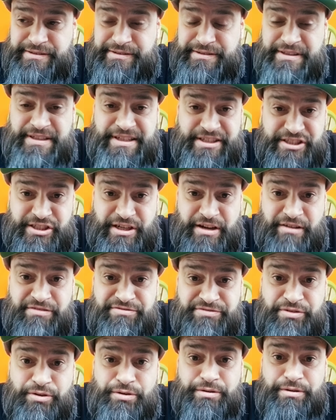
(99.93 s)
les chats
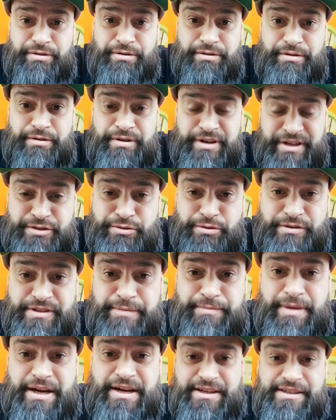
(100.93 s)
font les tours des
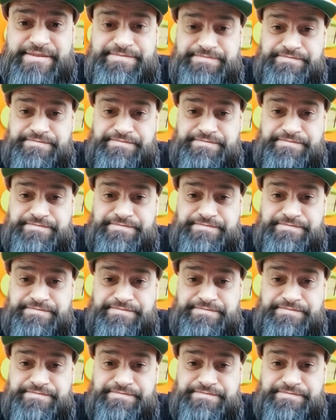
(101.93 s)
bars.